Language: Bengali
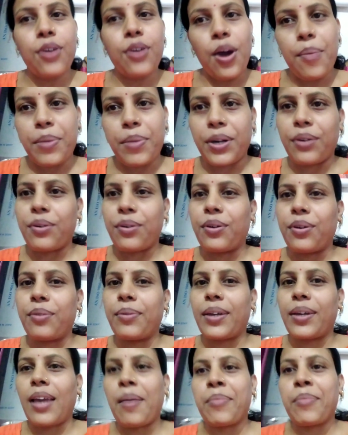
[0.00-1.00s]
কমেন্ট করবে
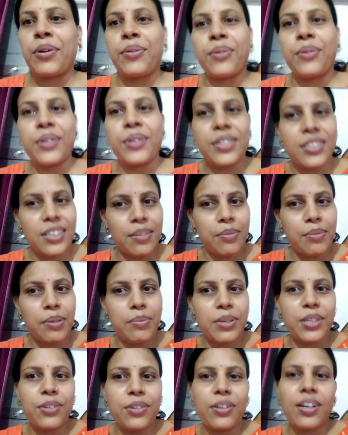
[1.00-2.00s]
কেমন হয়েছে আমার
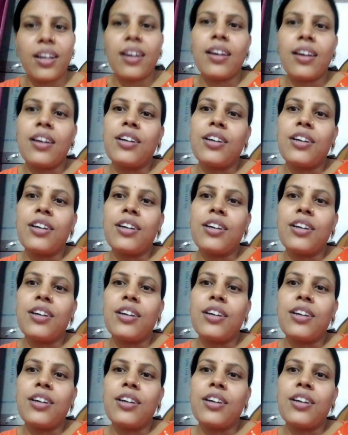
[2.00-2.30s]
ভিডিওটা